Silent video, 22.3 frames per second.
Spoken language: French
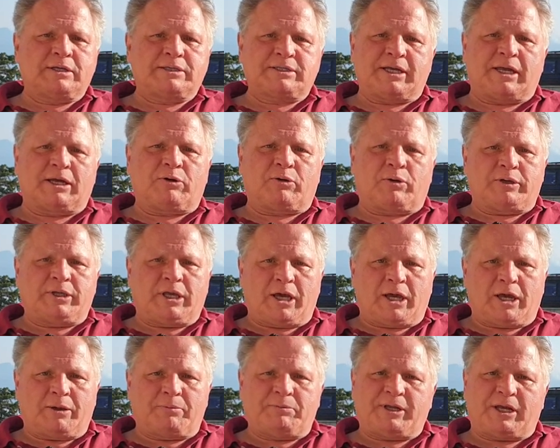c'est
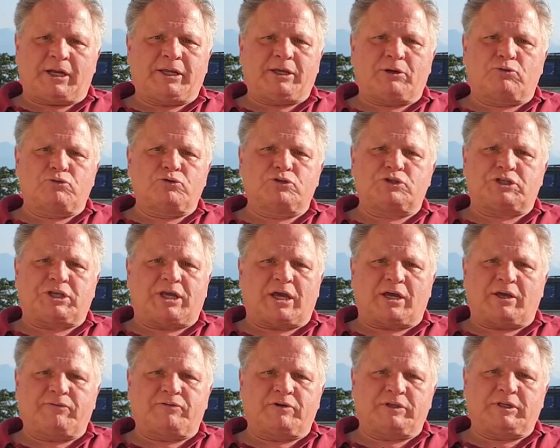incroyable, il y a les Rouges qui
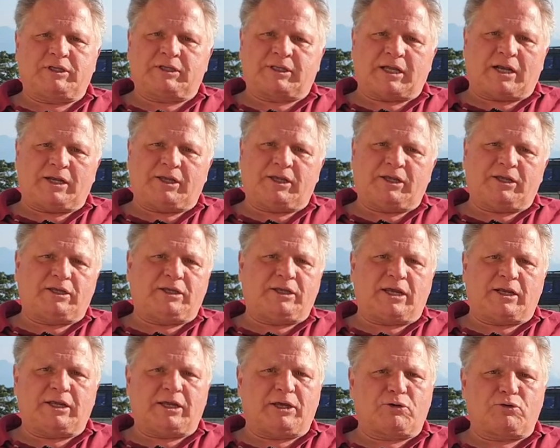arrivent en Italie, il
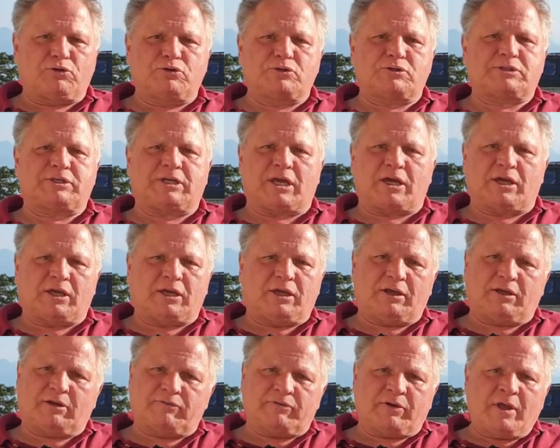y a les Russes qui
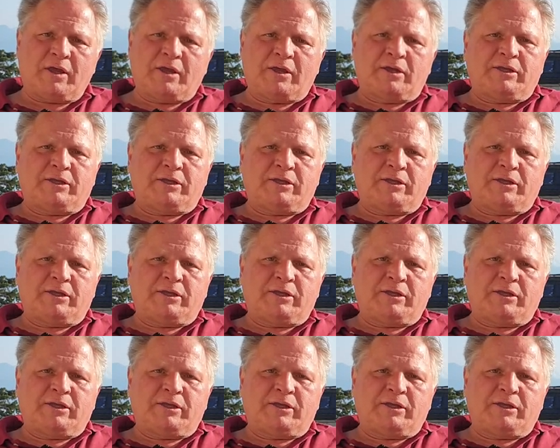arrivent,